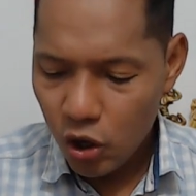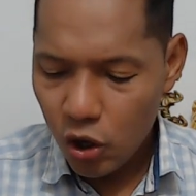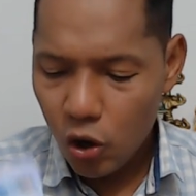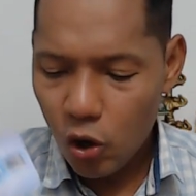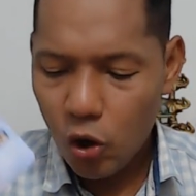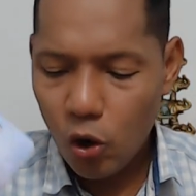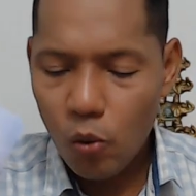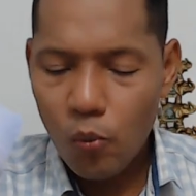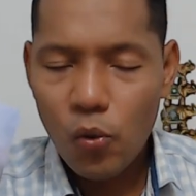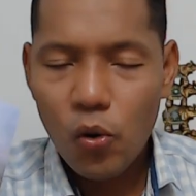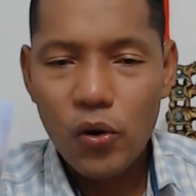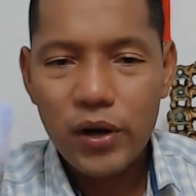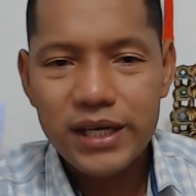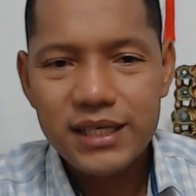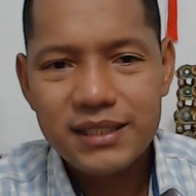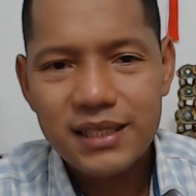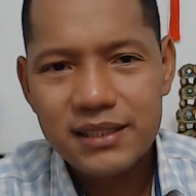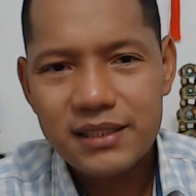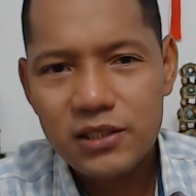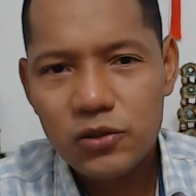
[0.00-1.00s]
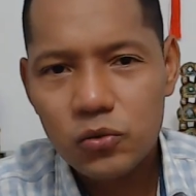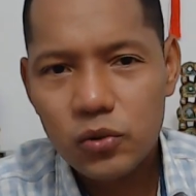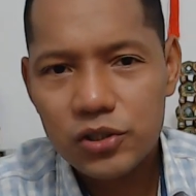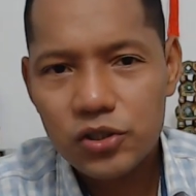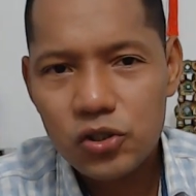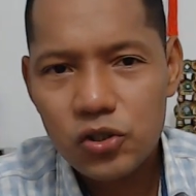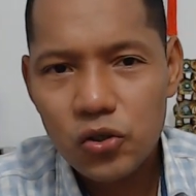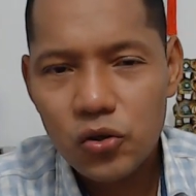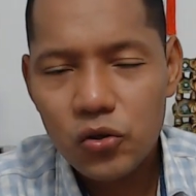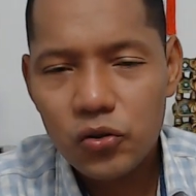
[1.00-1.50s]
como esa
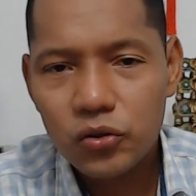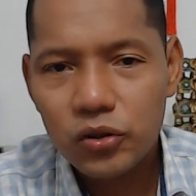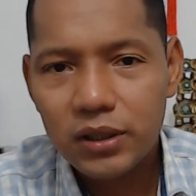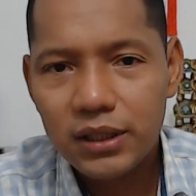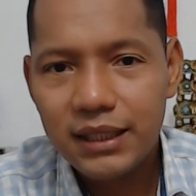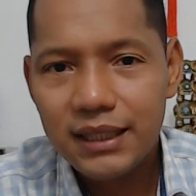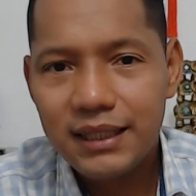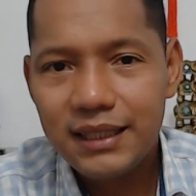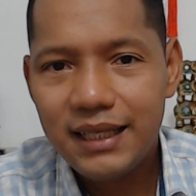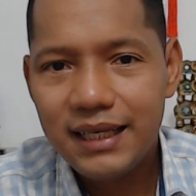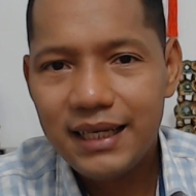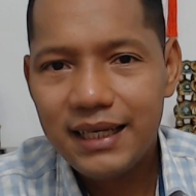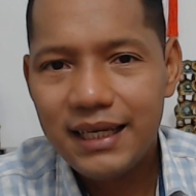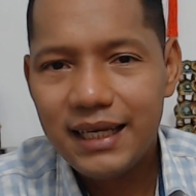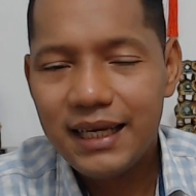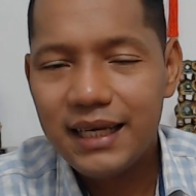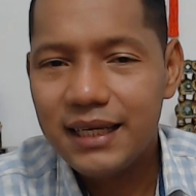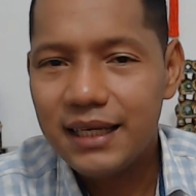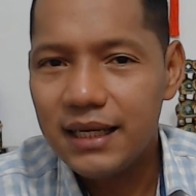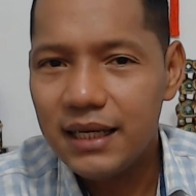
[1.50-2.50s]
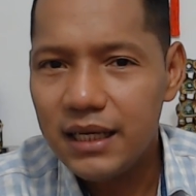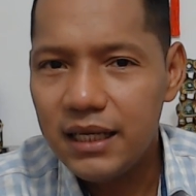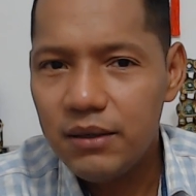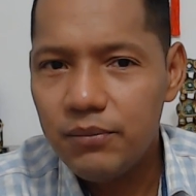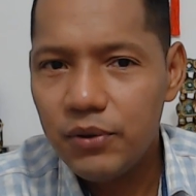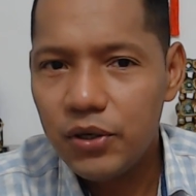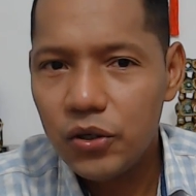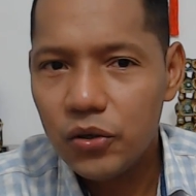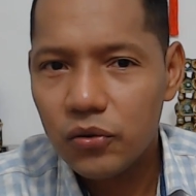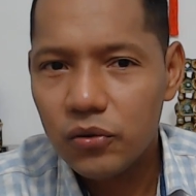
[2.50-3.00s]
situación de
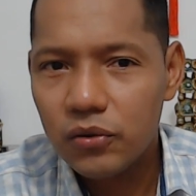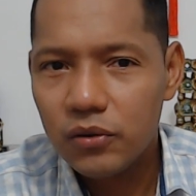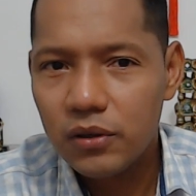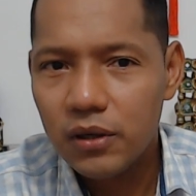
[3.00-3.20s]
equilibrio.